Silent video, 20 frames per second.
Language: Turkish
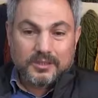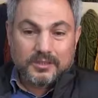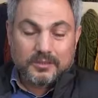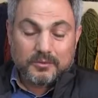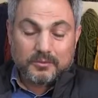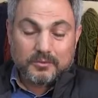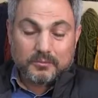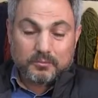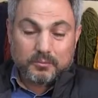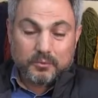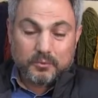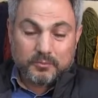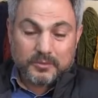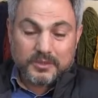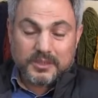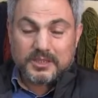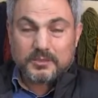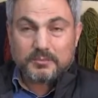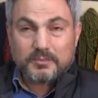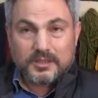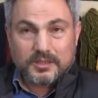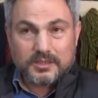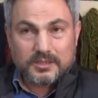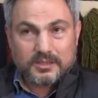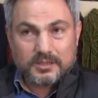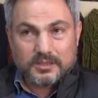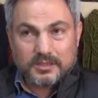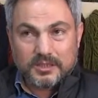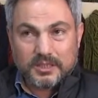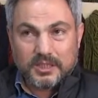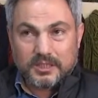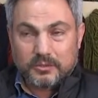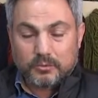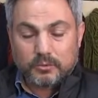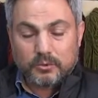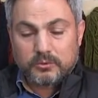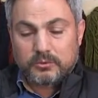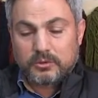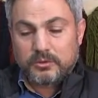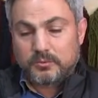E, bu biraz biraz kendi
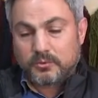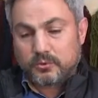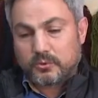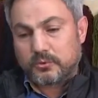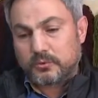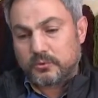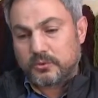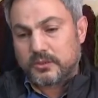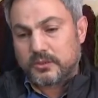kültürümüz olduğu